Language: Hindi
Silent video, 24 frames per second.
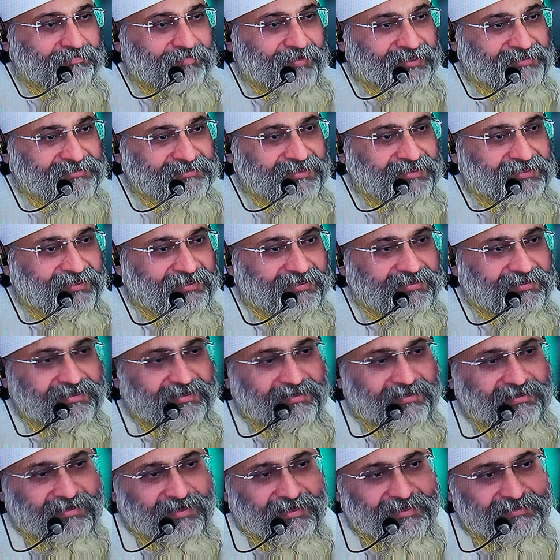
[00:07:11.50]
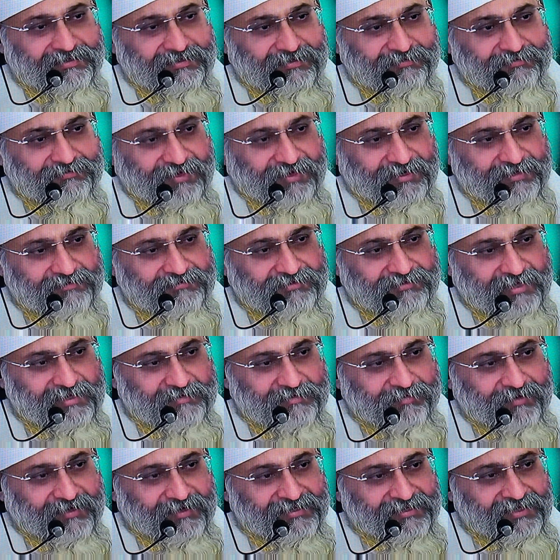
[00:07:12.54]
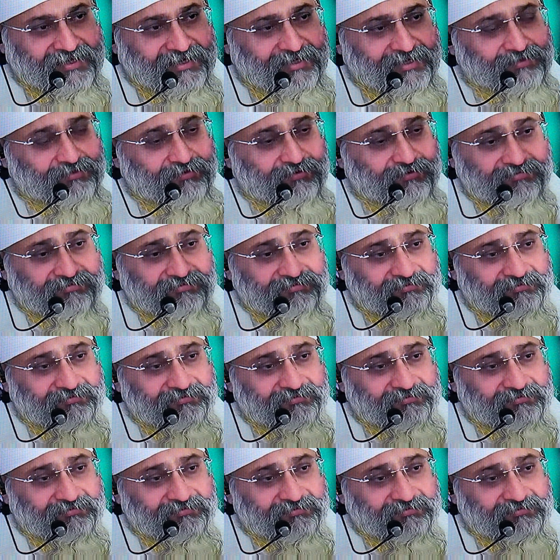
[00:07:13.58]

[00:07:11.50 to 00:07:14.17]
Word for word: पातशाह की कई जब जनक साखी पढ़ते हैं ना तो